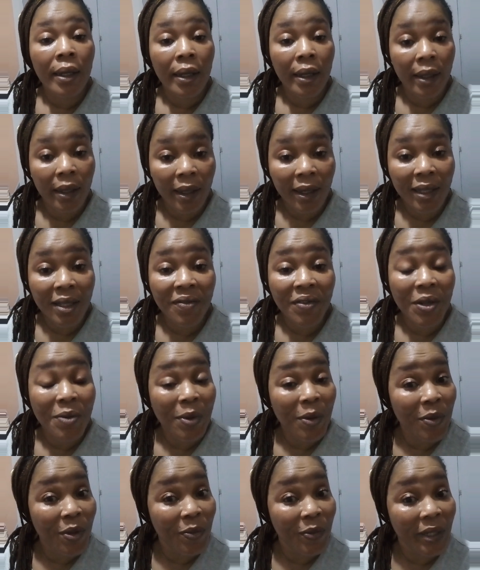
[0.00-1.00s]
Ah, ah, ne venez
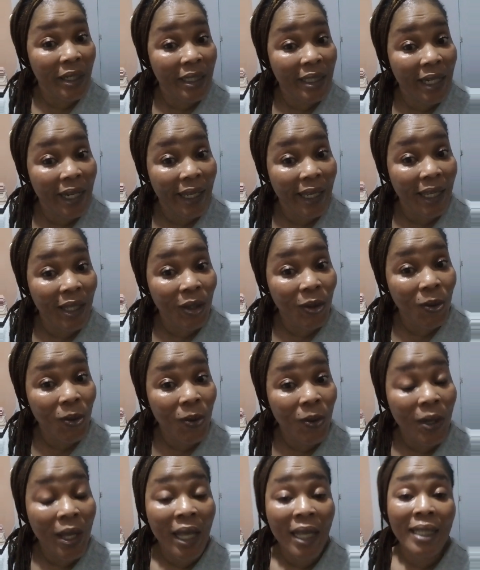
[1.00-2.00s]
pas me demander c'est les
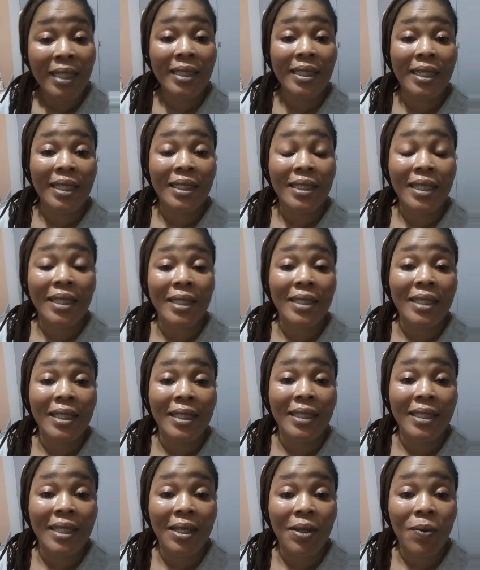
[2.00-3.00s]
quintos,
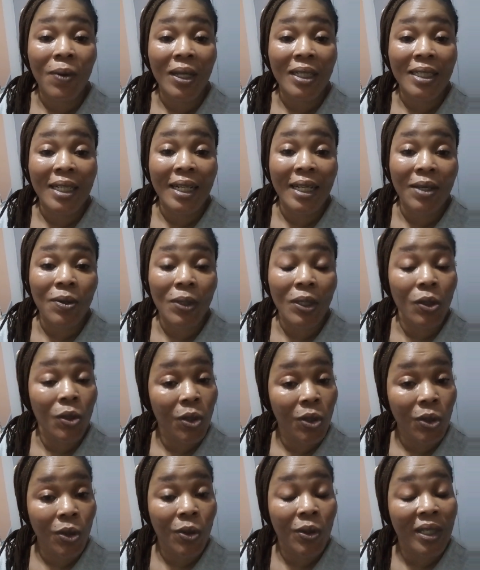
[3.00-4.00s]
c'est quoi, c'est les quintos.
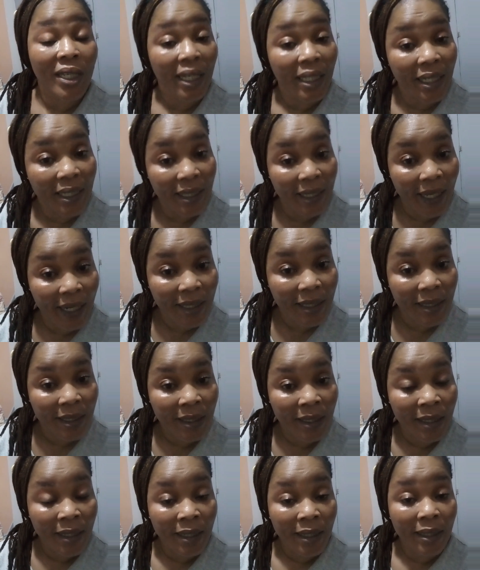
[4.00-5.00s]
Non, non, il y a des tâches
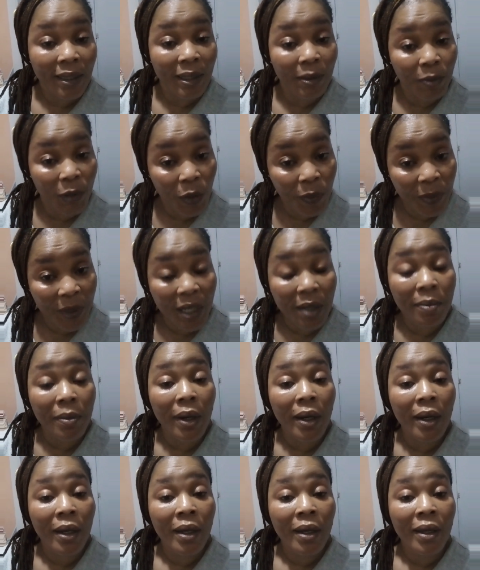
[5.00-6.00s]
de
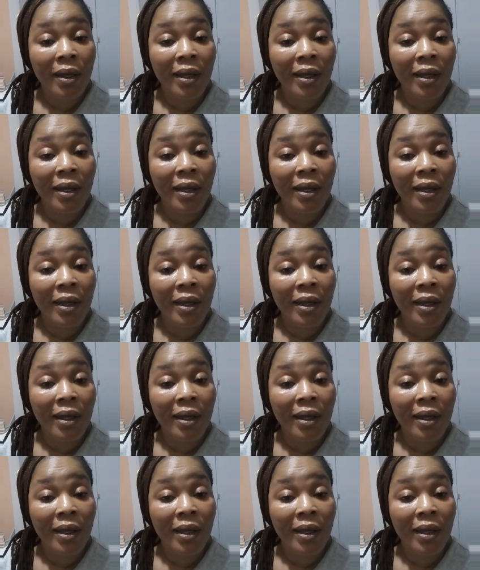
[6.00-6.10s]
pigments